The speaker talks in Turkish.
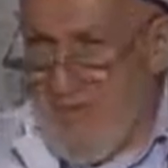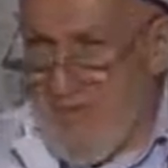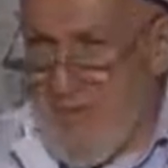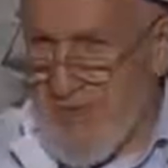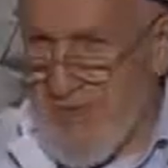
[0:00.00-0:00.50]

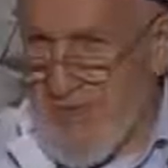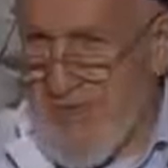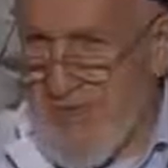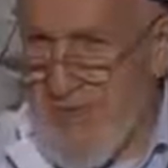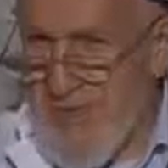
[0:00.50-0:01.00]

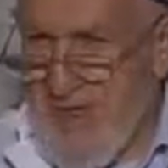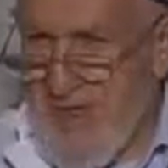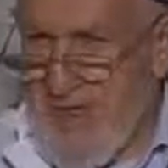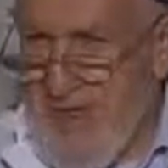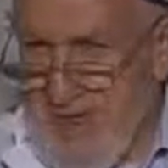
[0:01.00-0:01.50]
etmiş
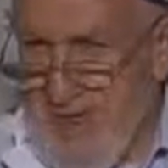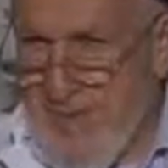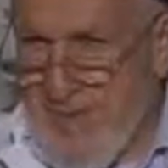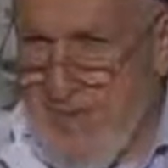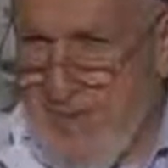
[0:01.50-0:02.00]
Adem
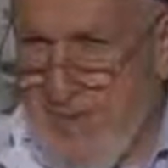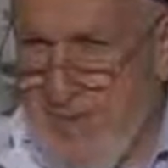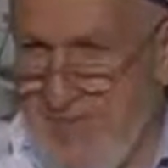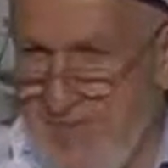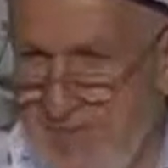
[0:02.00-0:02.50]
Aleyhisselam.